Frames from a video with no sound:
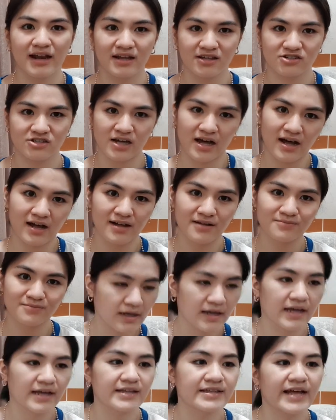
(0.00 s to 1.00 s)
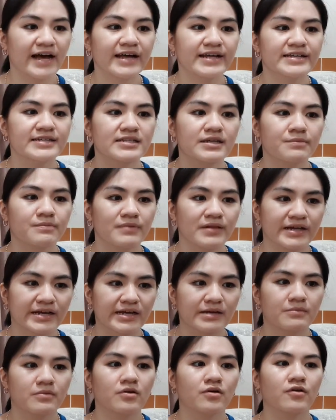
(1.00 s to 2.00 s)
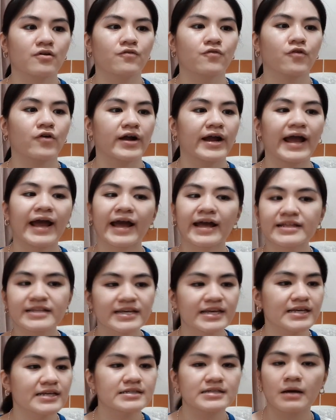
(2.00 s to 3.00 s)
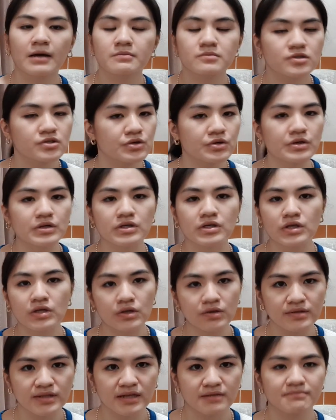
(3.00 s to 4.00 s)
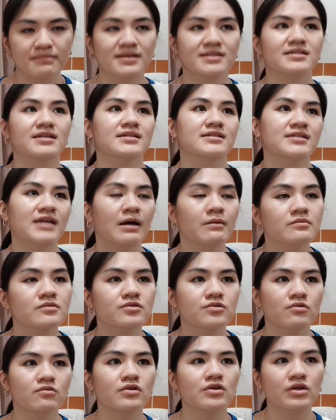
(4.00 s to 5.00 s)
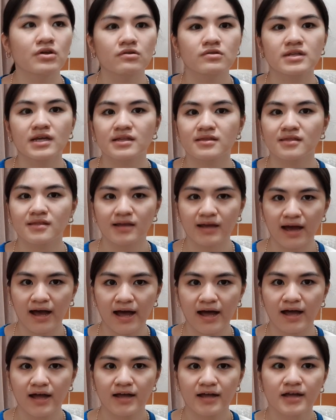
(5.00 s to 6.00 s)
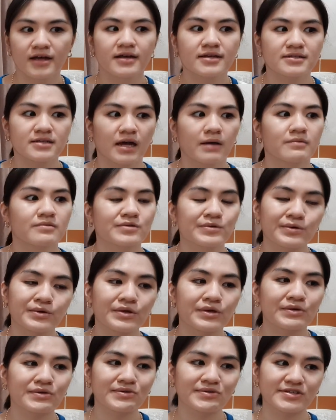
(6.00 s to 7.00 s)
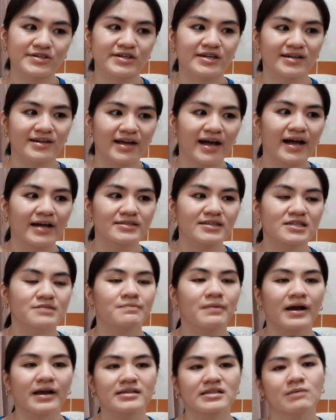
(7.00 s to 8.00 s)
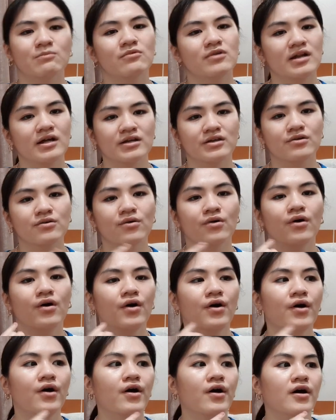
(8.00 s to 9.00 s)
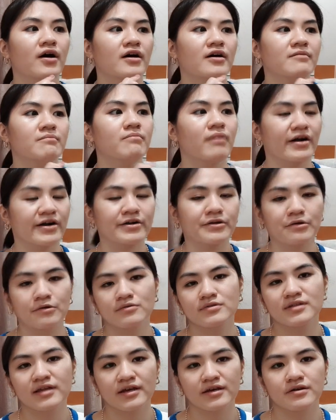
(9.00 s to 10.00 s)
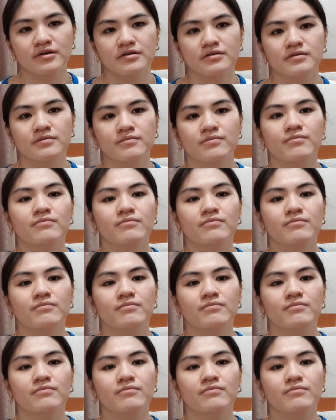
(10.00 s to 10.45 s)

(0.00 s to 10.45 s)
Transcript: na lang siya. And that is applicable for any Samsung unit. Basta Samsung unit ka, Samsung user ka, tapos pakita mo lang yung barcode na yon